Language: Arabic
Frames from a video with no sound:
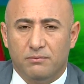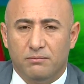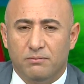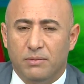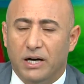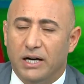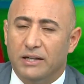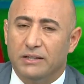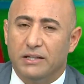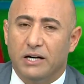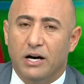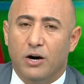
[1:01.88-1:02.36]

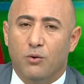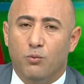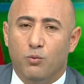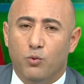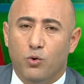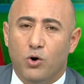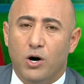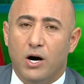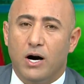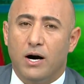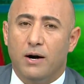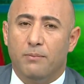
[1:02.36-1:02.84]
بعد
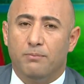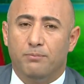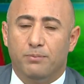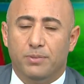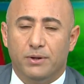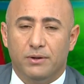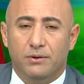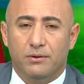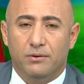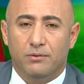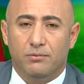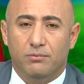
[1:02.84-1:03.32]
أبواب
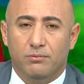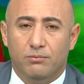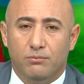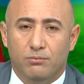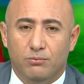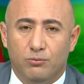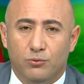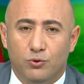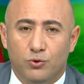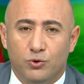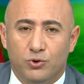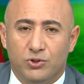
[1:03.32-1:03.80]

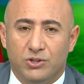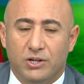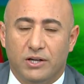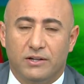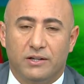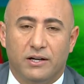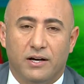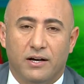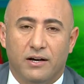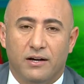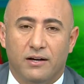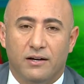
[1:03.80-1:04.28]

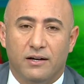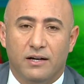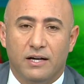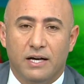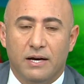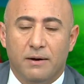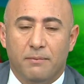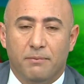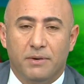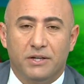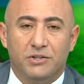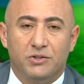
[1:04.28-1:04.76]
موصدة
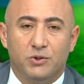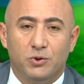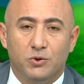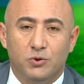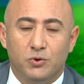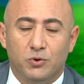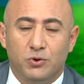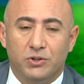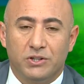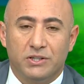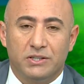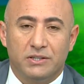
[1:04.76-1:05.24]
ميسون
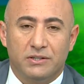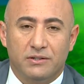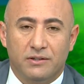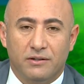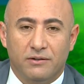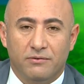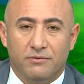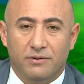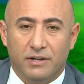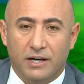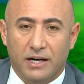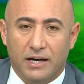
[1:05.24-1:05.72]
يونس
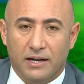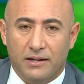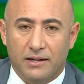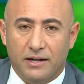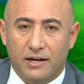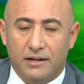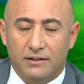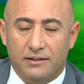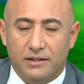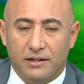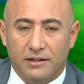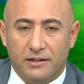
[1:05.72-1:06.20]
في
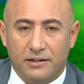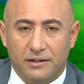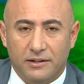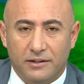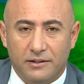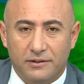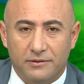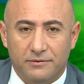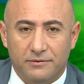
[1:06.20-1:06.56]
هذا التقرير